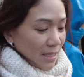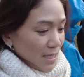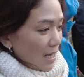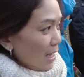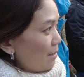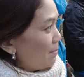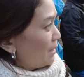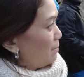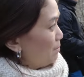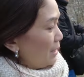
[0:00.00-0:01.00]
kasi ang haba
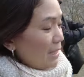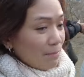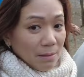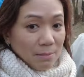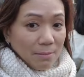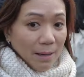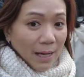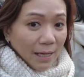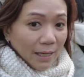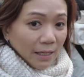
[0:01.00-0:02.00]
ng pila
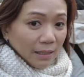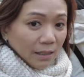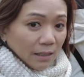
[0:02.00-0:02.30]
pababa. Ayan.